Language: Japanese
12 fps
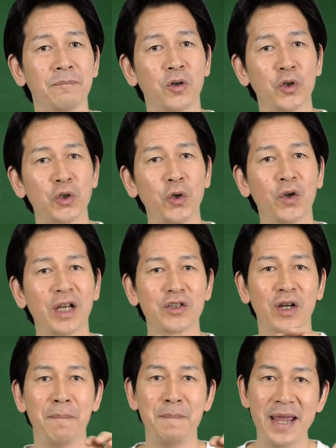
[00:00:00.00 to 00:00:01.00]
故障の箇所
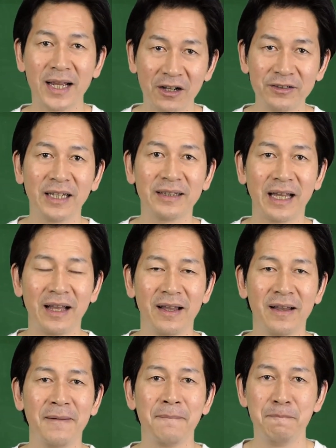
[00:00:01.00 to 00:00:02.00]
が明確になった。
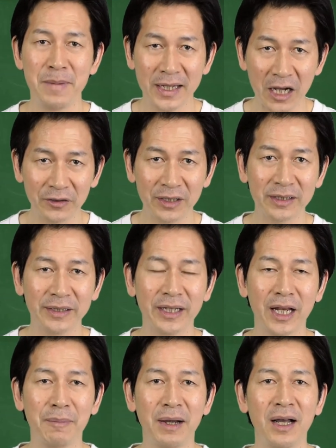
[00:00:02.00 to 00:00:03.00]
明確になったんであ
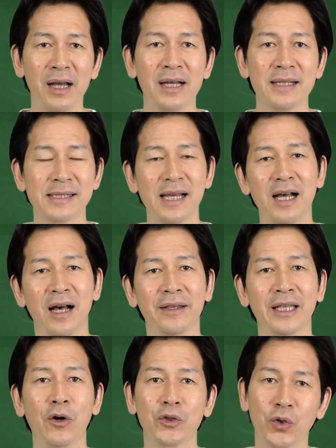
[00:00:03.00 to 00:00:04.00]
れば、さあ
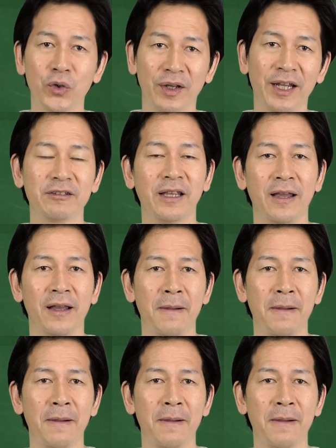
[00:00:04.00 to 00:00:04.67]
直そうではなくて、